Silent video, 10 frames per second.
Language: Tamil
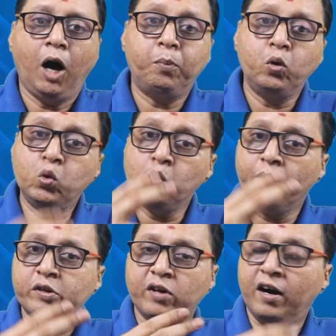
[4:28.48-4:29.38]
அப்போ டூ
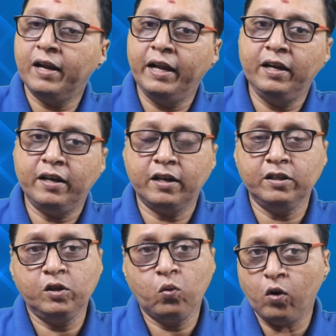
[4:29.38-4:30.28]
ஹவர்ஸ் ஆன்லைனில்
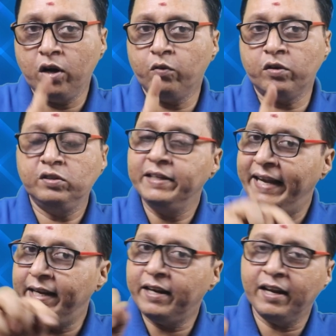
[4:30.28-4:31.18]
நடந்தது ஒன் ஹவர் வந்து
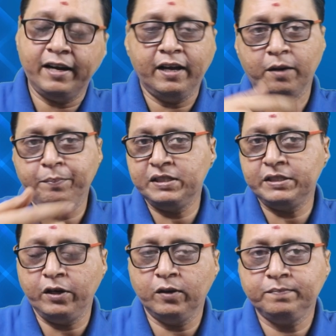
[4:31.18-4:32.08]
இன்டர்னலாக நாங்கள்
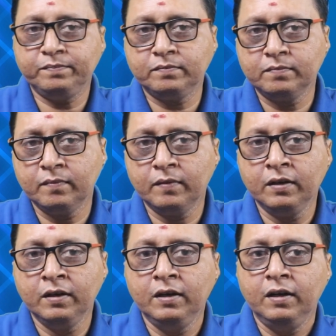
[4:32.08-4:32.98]
பேசிக்கிட்டோம்
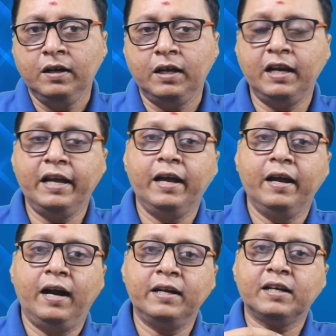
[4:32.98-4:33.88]
அதில்
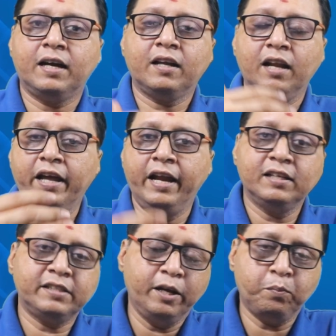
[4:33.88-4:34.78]
அடுத்த கட்டம்லாம் என்ன
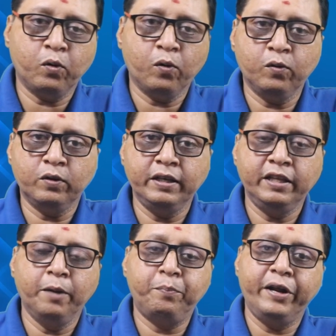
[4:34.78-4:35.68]
செய்ய போகிறோம் இது
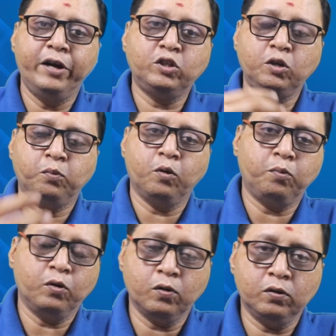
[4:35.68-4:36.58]
எப்படி எடுத்துகிட்டு போக
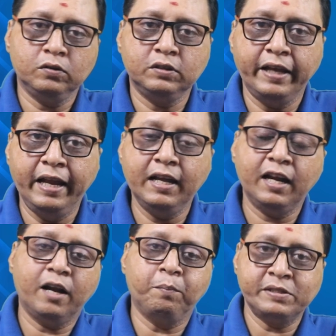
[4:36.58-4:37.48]
போகிறோம்
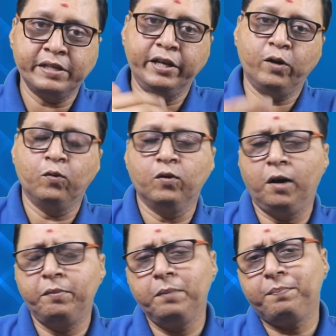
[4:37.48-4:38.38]
என்னெல்லாம் நம்ம செய்யணும்
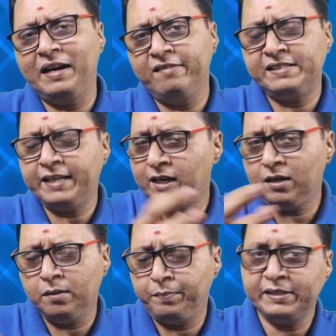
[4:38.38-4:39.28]
அப்படின்னு பல விஷயங்கள்
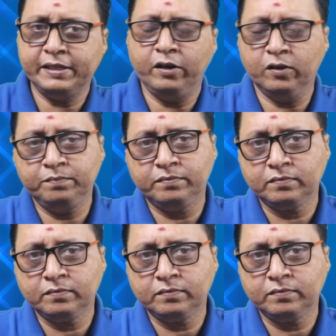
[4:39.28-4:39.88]
பேசிக்கிட்டோம்